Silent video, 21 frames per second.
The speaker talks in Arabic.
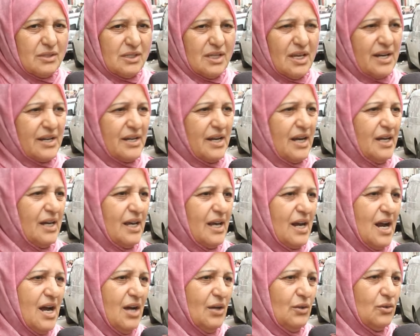سهرنا على
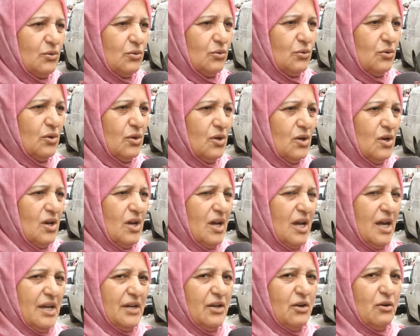راحته
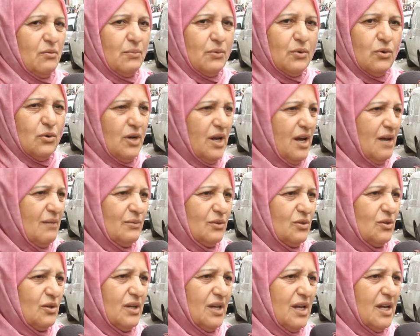انا وبوه
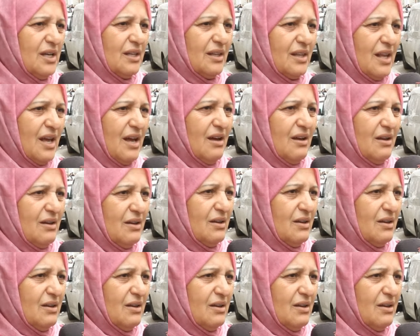الحمد لله طلع